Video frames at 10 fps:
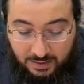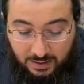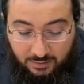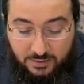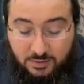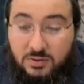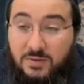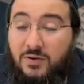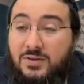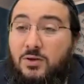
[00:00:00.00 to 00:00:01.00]
ah oui,
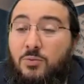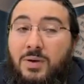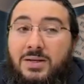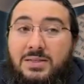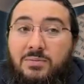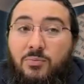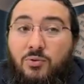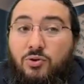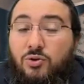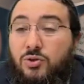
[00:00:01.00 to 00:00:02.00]
s'efforcer au maximum que
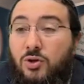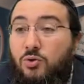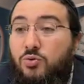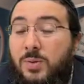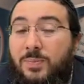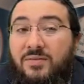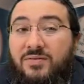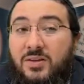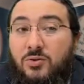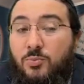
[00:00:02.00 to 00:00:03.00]
notre cœur ne soit pas
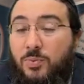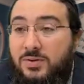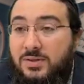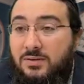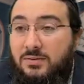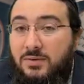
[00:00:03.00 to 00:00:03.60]
vide de pensée.